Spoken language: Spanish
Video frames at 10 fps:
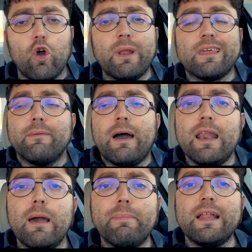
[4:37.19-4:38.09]
y hombres que
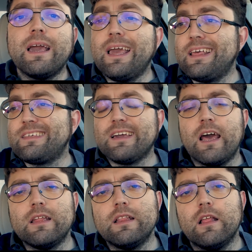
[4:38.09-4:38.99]
vale la pena que
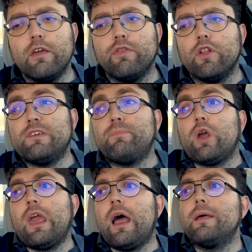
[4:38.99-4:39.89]
descartan adicciones
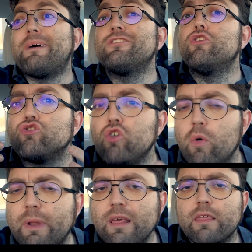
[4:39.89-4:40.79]
porque además los
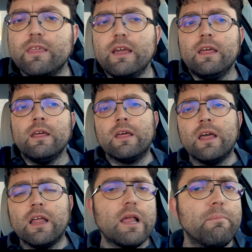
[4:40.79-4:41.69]
hombres así
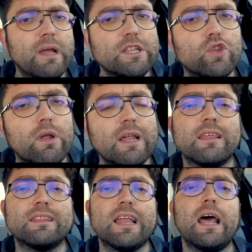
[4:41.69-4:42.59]
también suelen
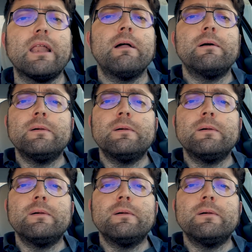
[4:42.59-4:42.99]
estar